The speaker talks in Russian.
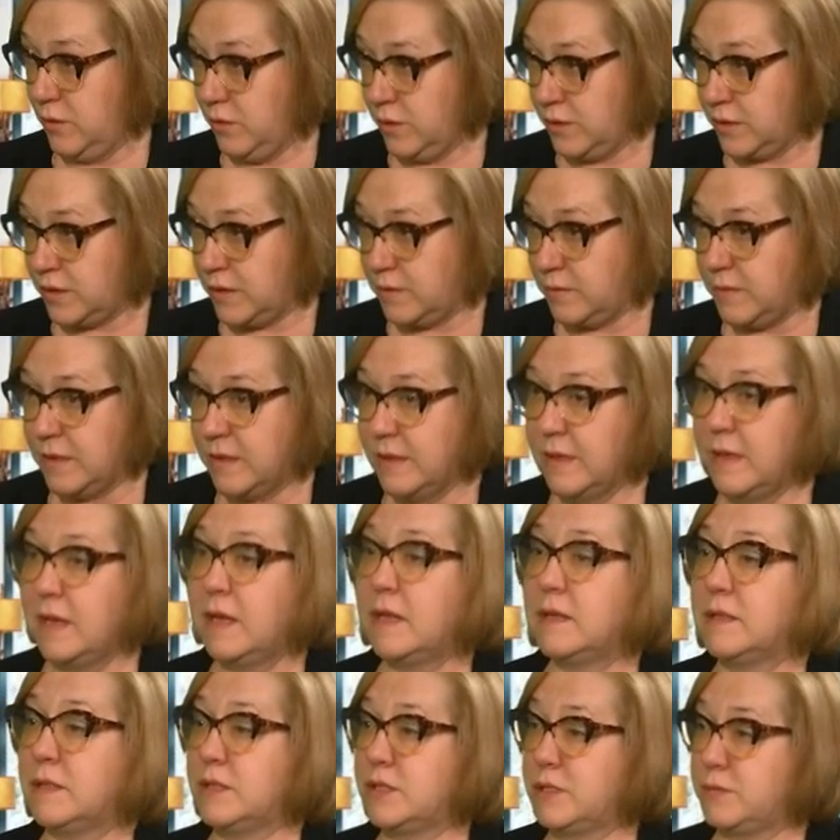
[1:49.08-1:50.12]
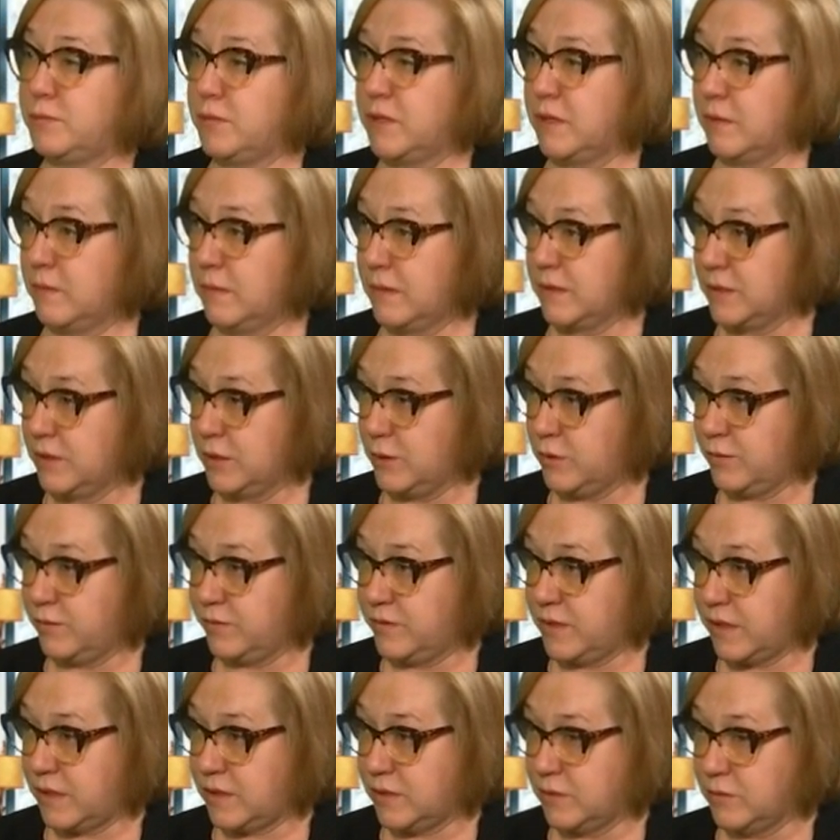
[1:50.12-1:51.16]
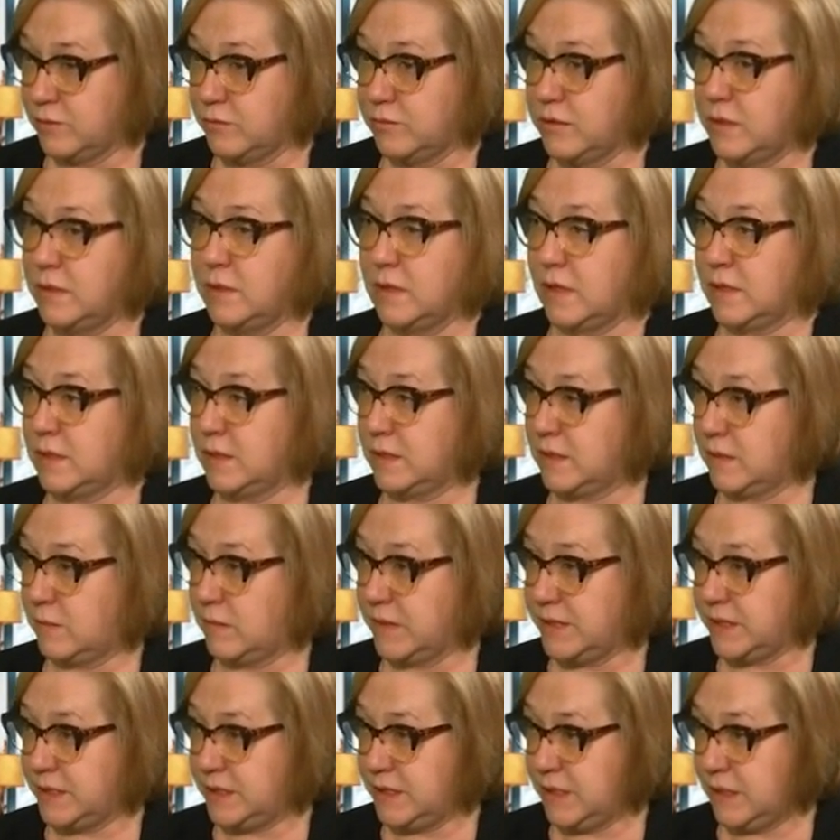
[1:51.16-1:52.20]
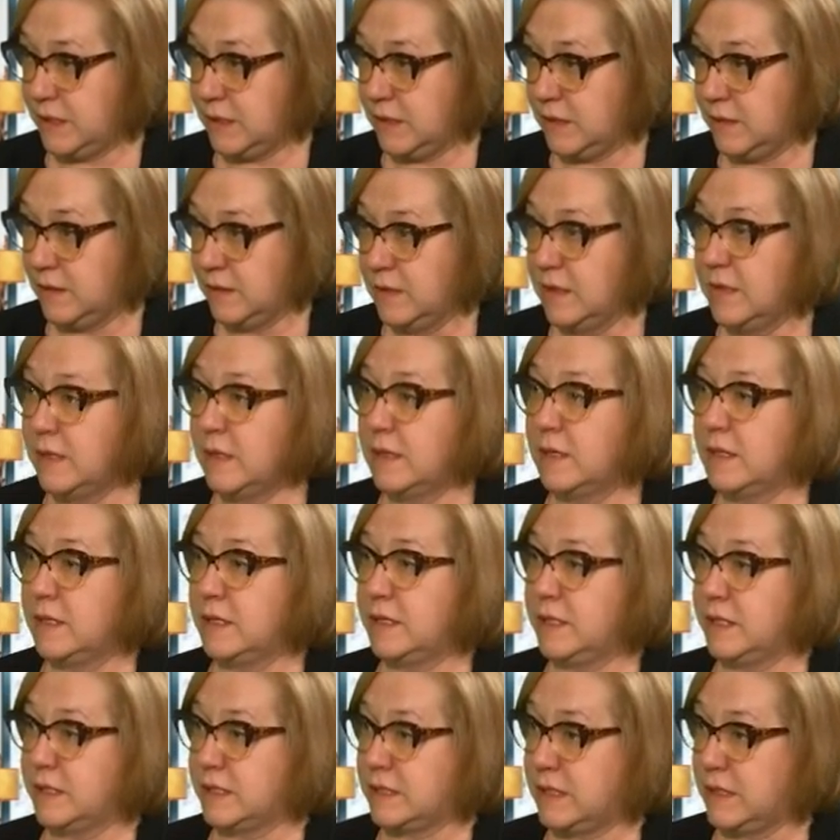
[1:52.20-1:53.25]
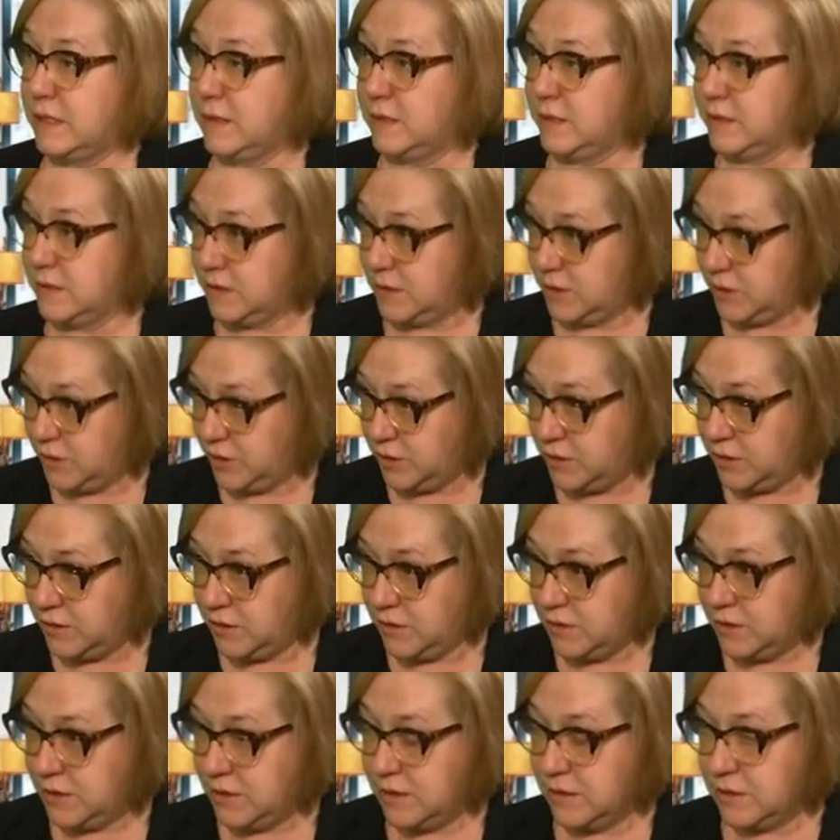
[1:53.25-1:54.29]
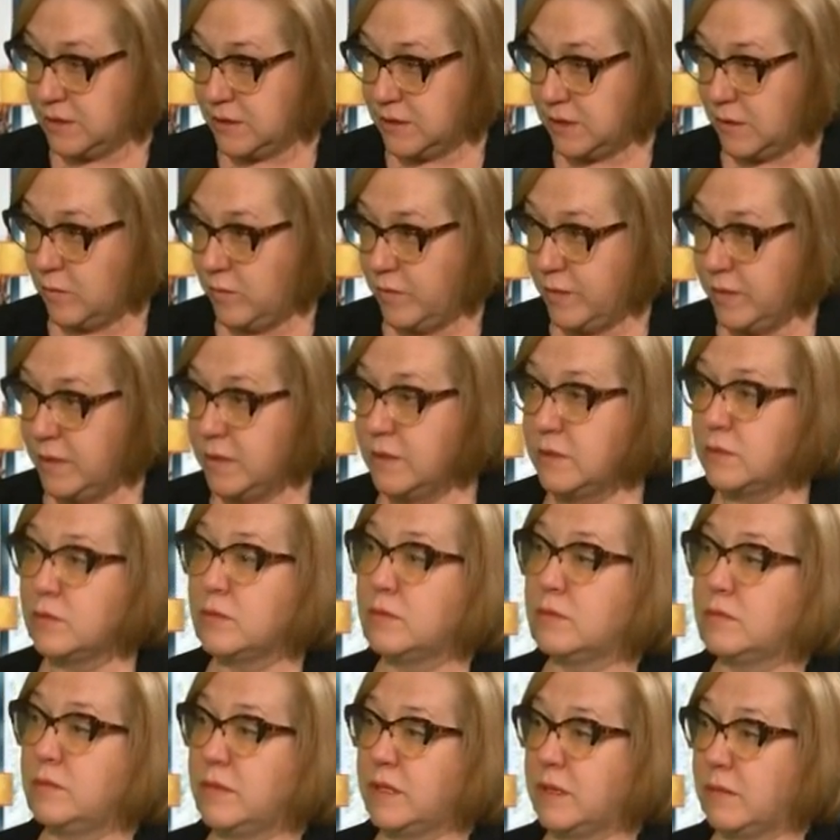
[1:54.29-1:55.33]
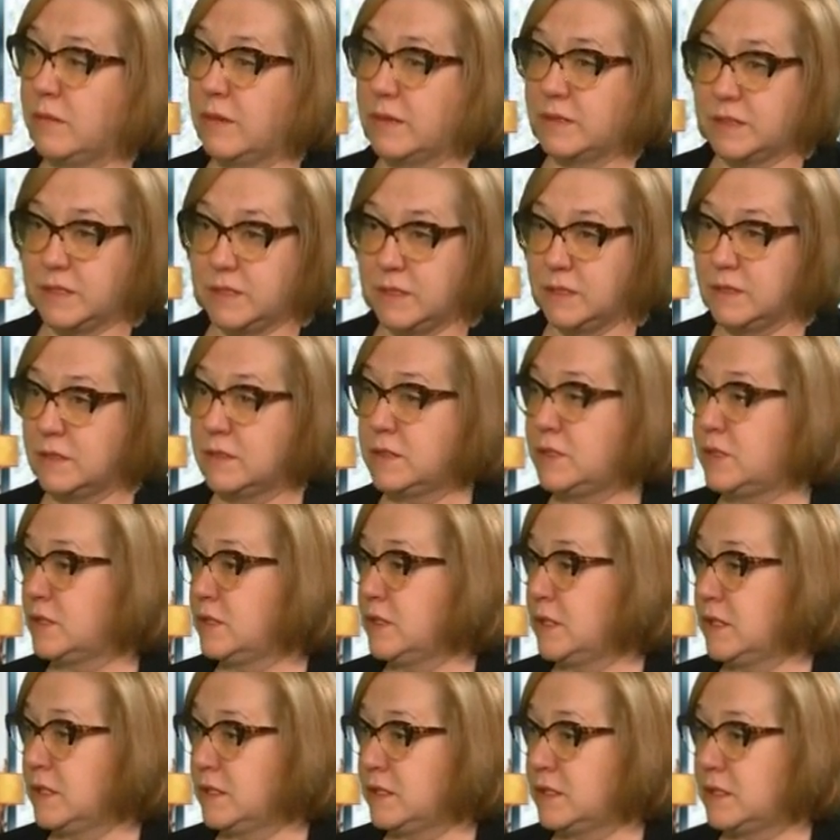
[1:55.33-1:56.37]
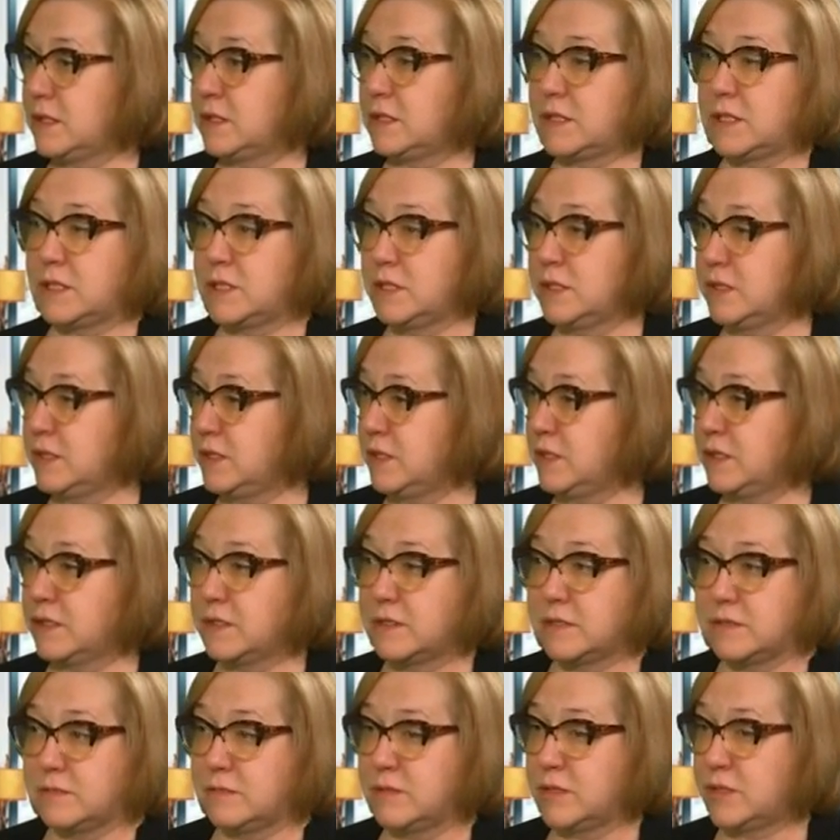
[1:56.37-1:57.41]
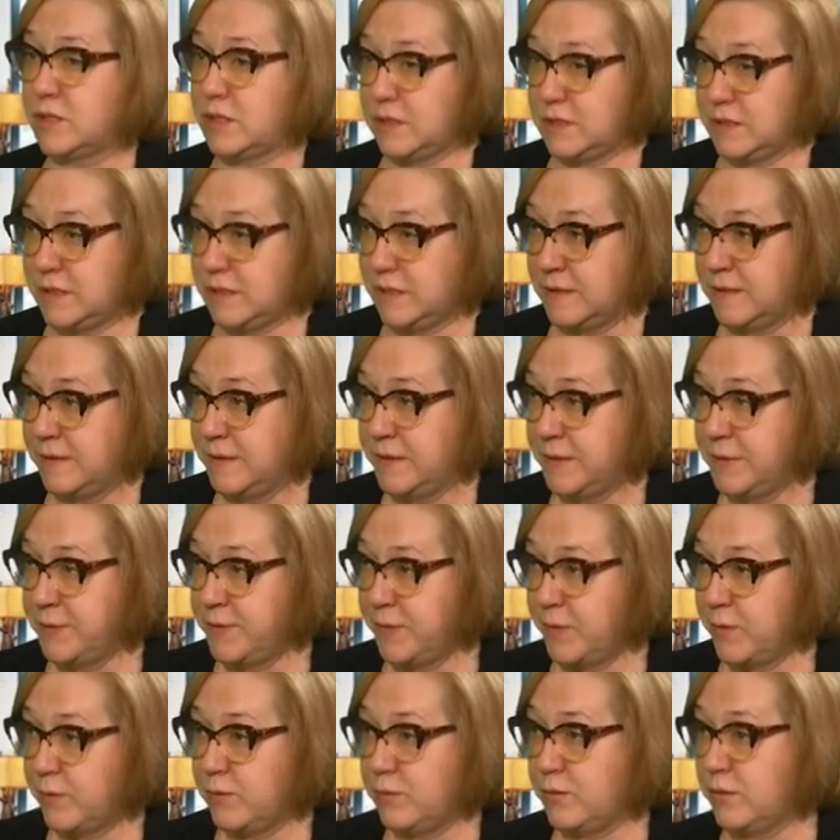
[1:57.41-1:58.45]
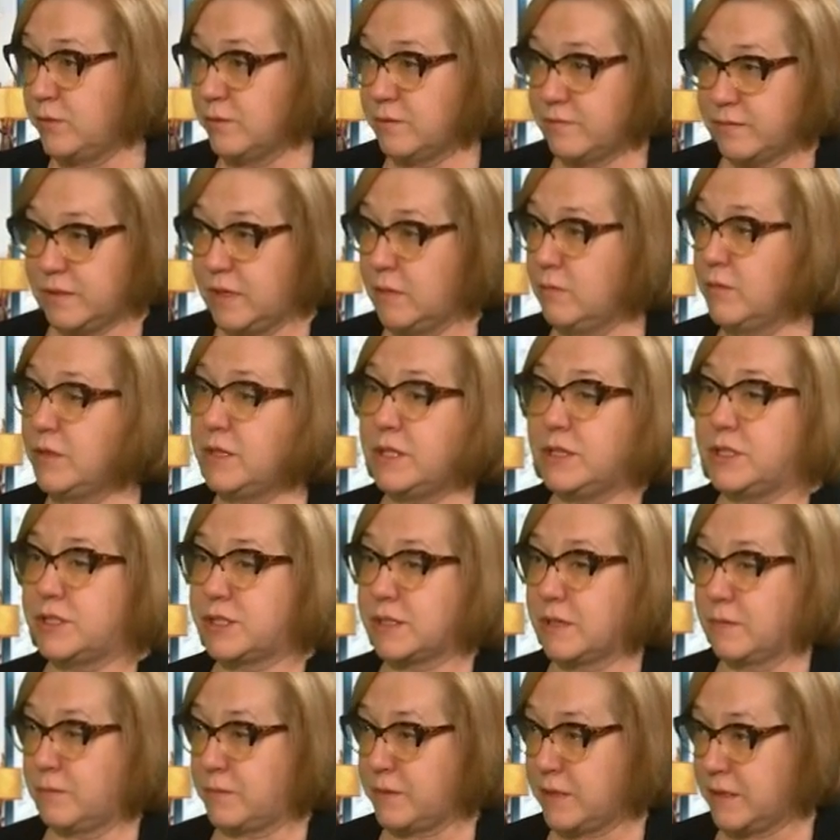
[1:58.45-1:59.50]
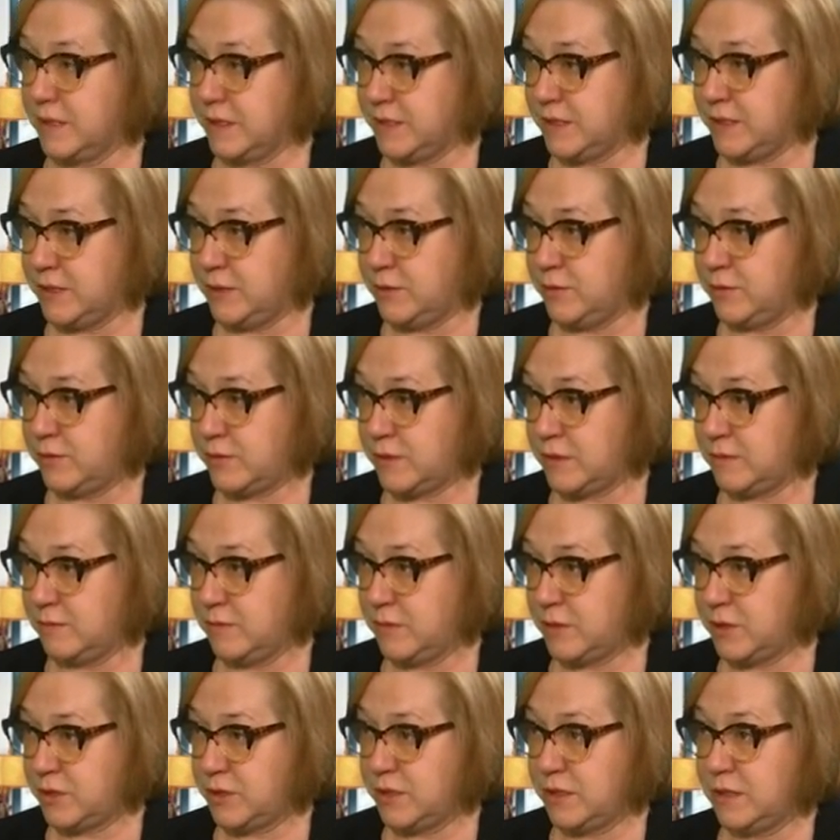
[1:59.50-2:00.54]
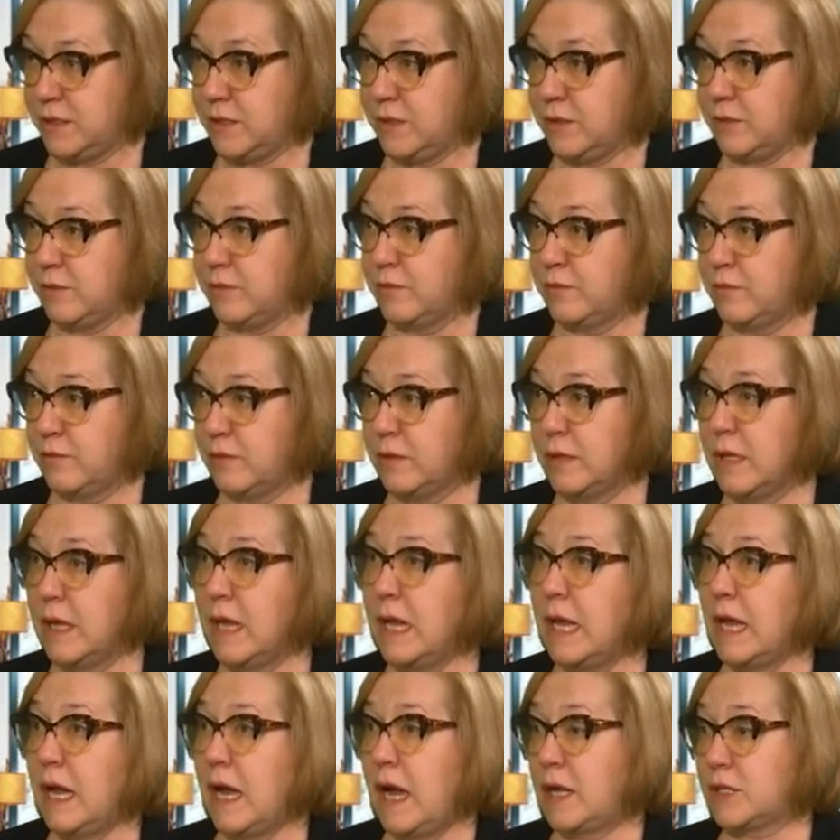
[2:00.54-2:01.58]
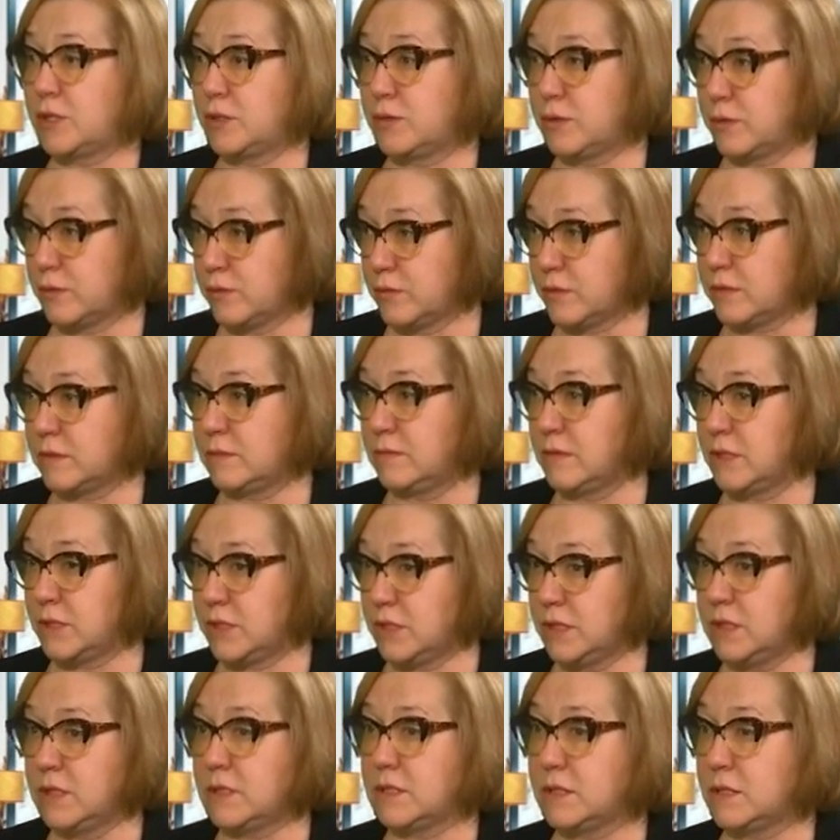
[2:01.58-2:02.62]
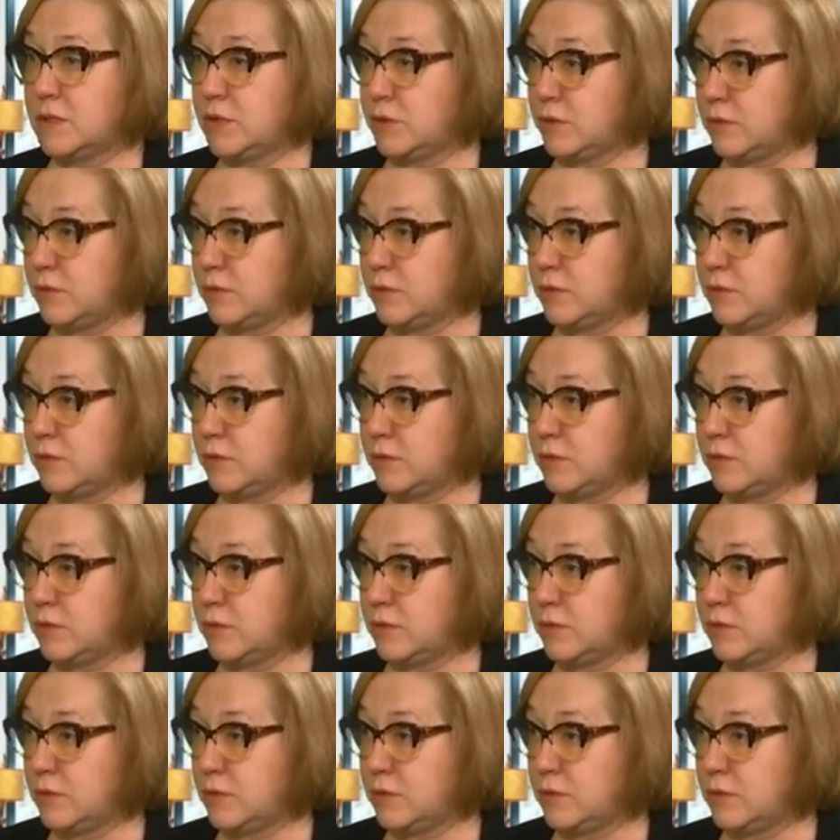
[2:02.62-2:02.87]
легкими, угу. значит, мегабактерию вдохнули, она там осела. Если защитные силы слабы, то мегабактерия начинает со страшной силой размножаться. У нее в геометрической прогрессии идет угу. размножение. Вот. А что такое размножение? Это за